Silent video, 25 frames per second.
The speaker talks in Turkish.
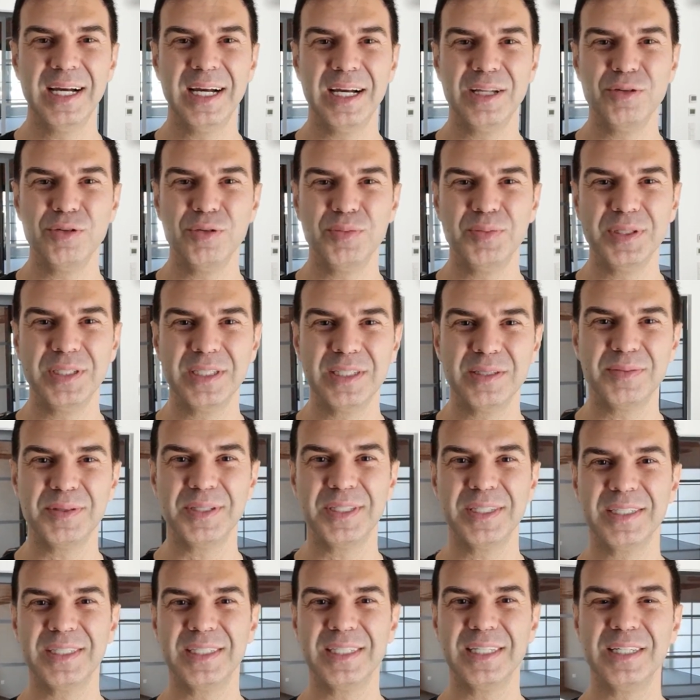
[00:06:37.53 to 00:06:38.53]
Hani o bıdır
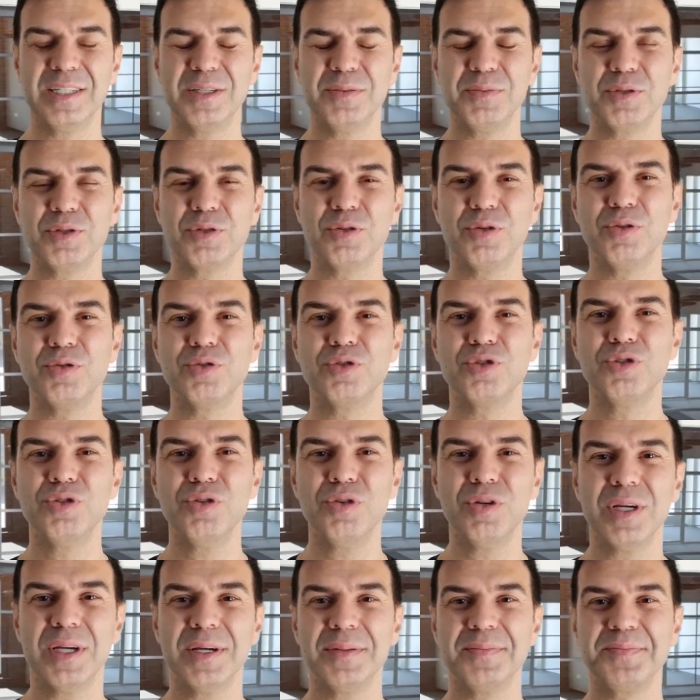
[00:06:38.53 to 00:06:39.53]
bıdır zihnimiz
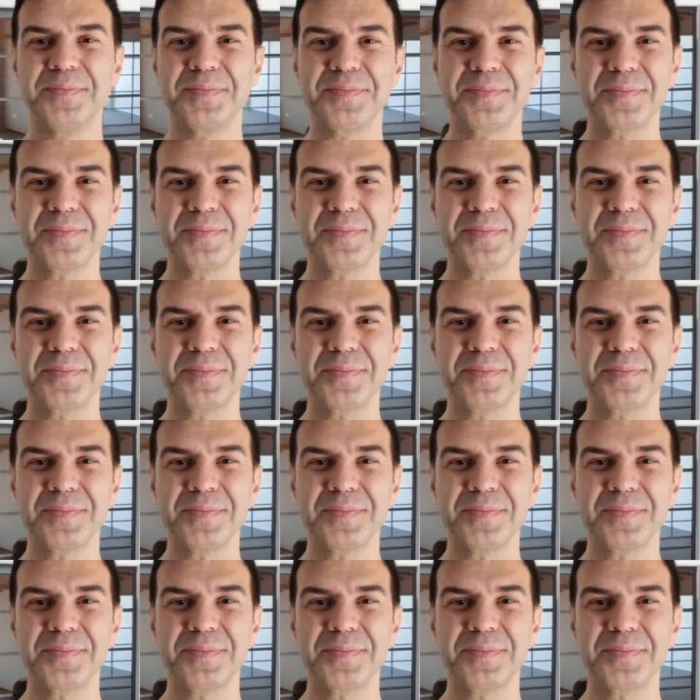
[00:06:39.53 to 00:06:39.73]
konuşuyor ya.